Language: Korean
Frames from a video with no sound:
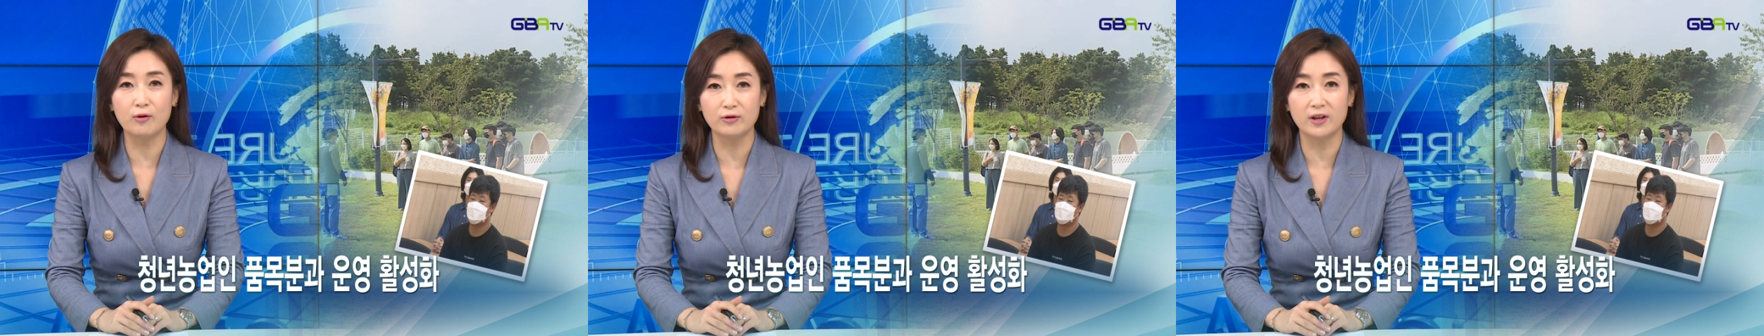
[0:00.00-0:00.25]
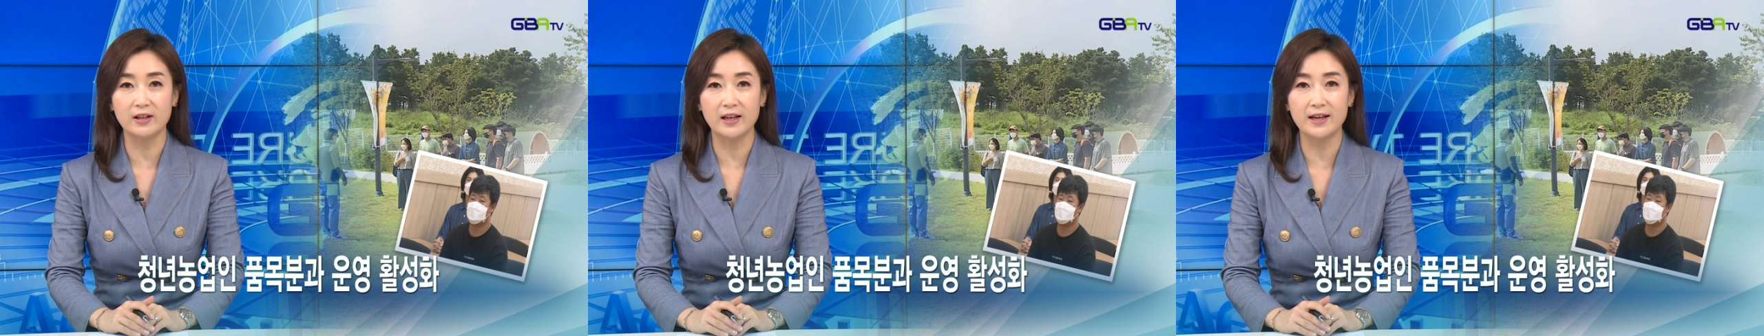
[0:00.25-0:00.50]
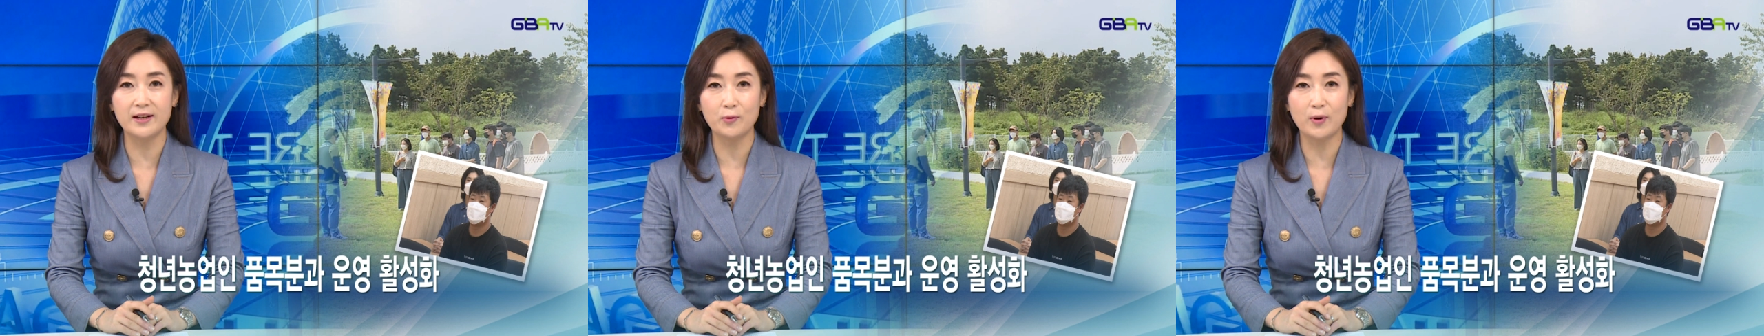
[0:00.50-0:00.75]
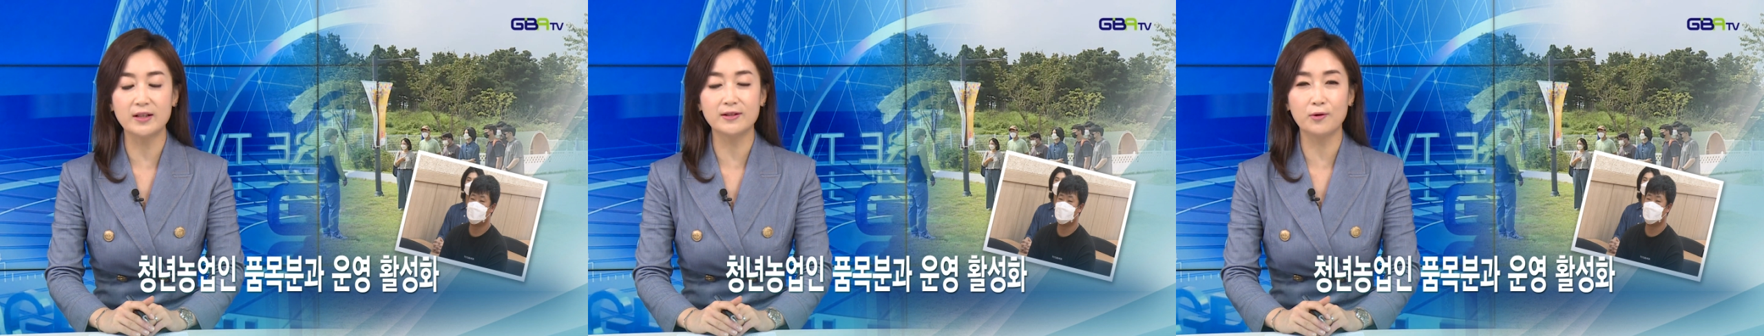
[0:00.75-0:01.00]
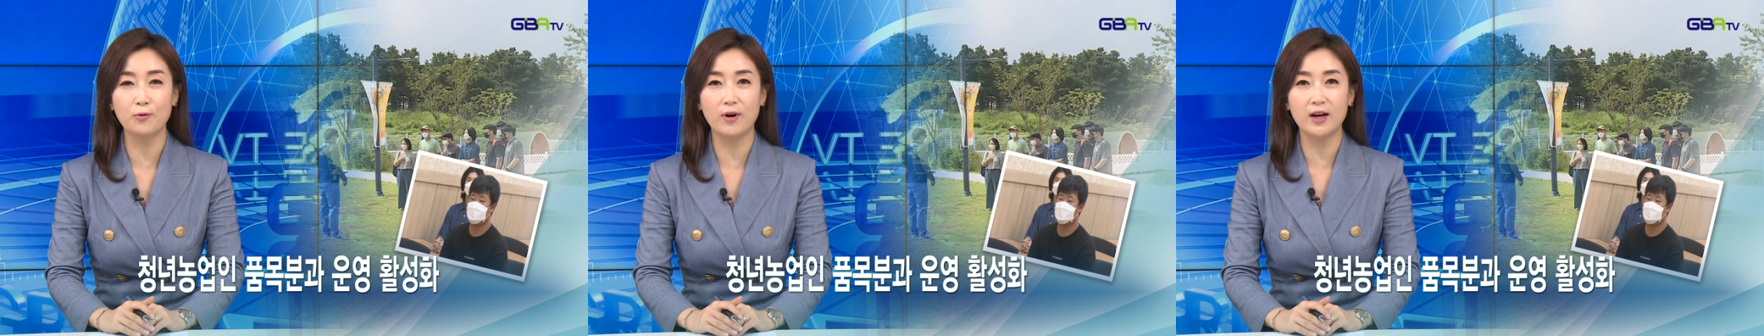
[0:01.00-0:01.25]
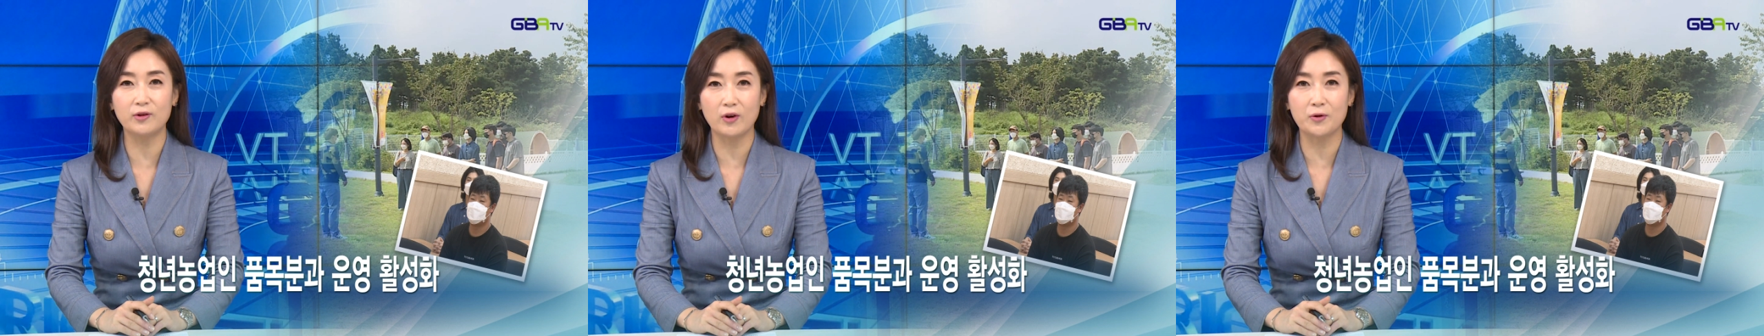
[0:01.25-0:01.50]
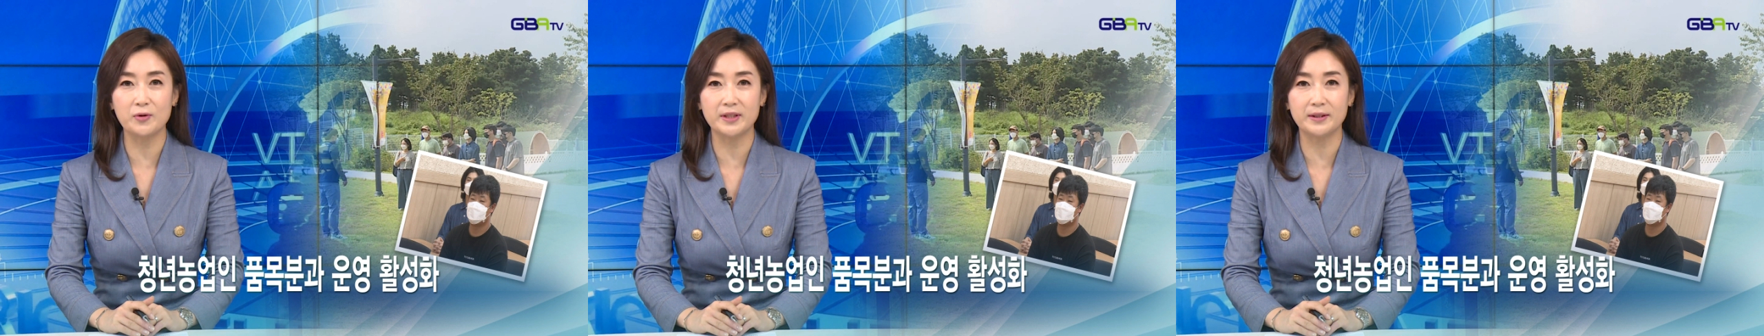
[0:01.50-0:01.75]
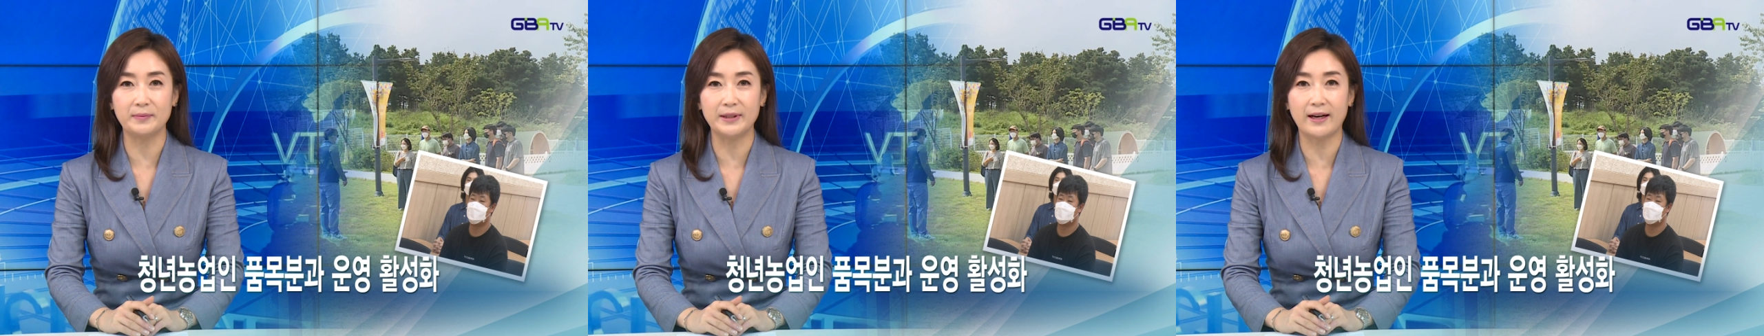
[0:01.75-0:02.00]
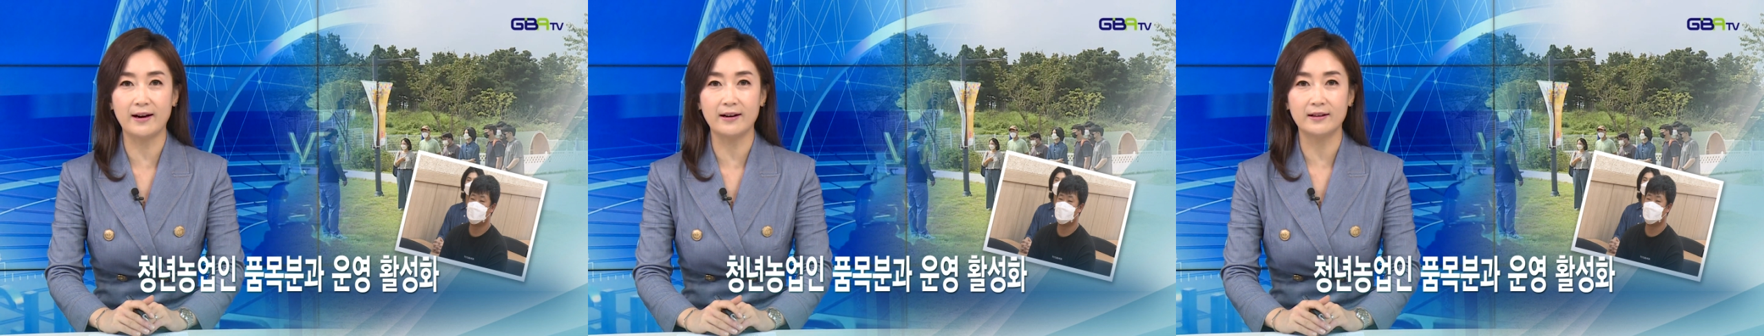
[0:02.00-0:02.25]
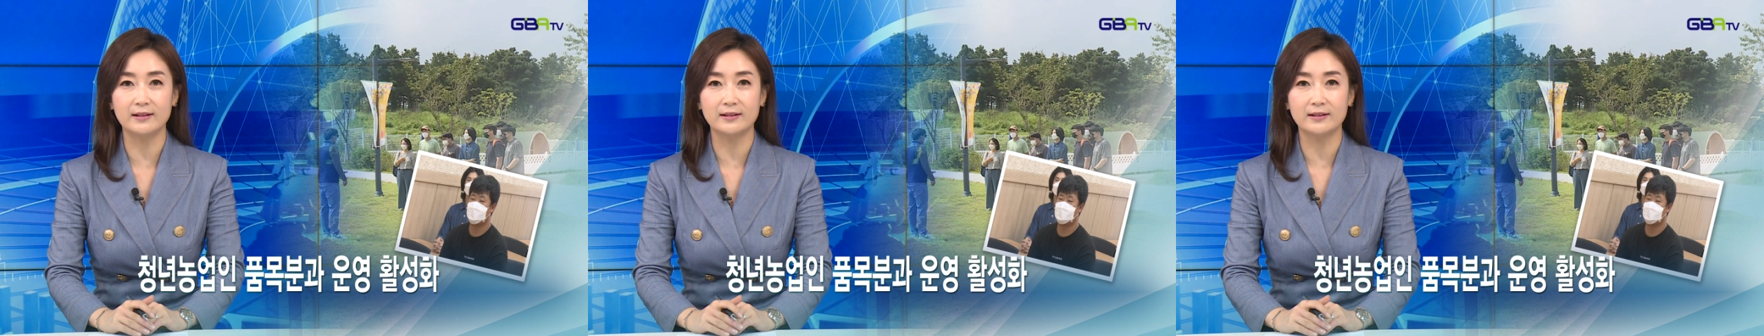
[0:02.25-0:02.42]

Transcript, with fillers: 운영이 활성화되고 있습니다.